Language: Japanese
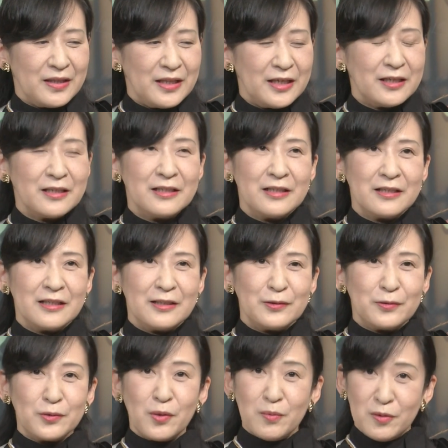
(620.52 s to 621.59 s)
なかなか
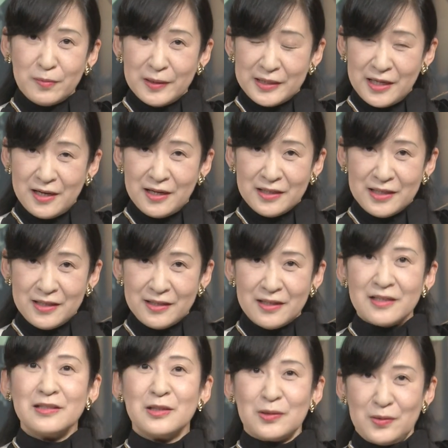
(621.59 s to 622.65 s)
共働き
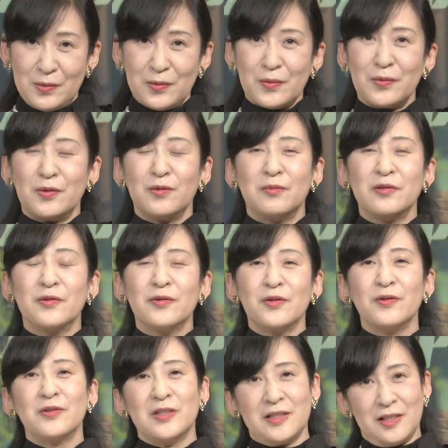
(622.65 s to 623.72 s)
ですと子どもの
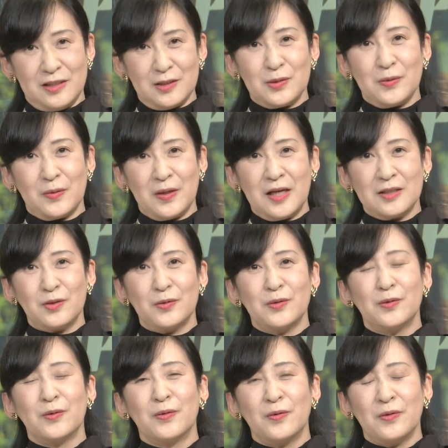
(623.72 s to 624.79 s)
行事ですとかそう
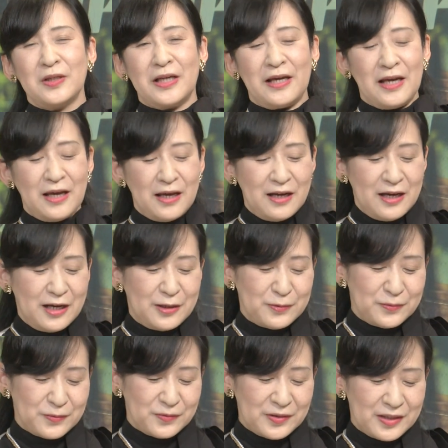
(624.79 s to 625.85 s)
いうところに
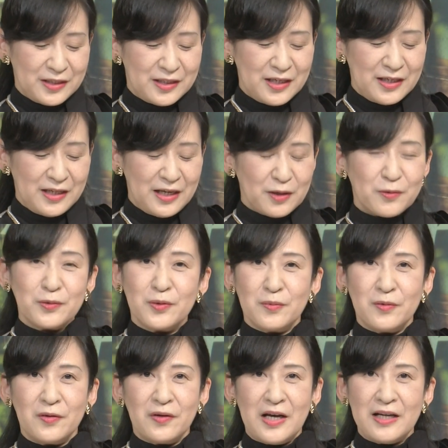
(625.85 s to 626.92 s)
行けないこと
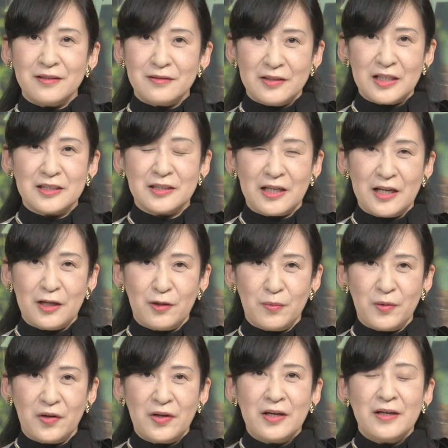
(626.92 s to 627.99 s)
もあるんですけれ
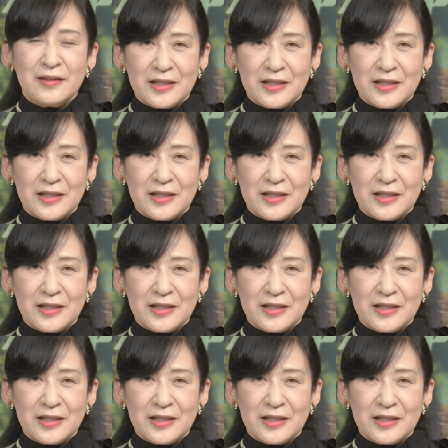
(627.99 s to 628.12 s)
ども、